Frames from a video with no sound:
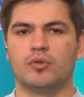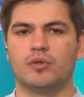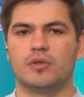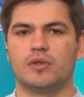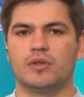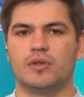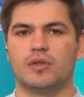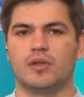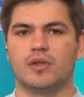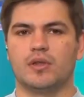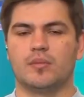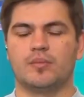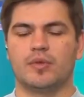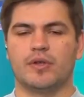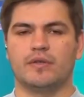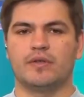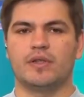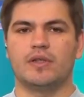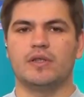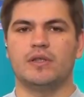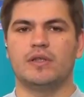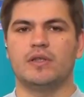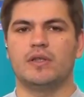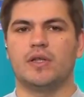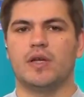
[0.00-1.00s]
э,
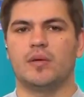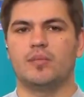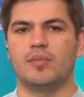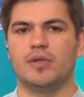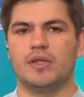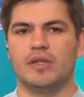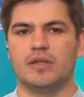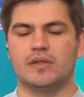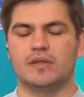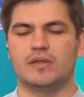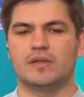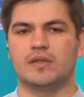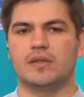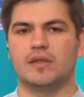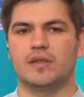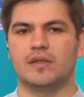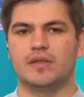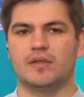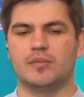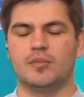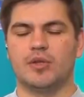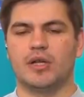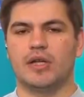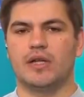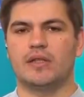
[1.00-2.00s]
проводить объезд
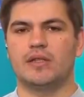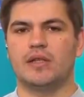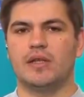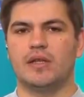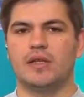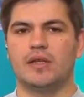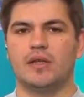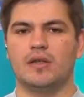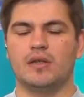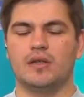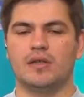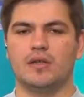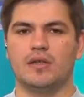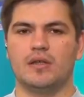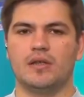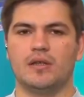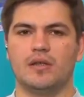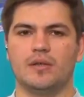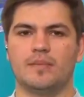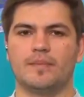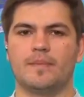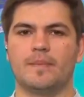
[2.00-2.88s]
избирателей и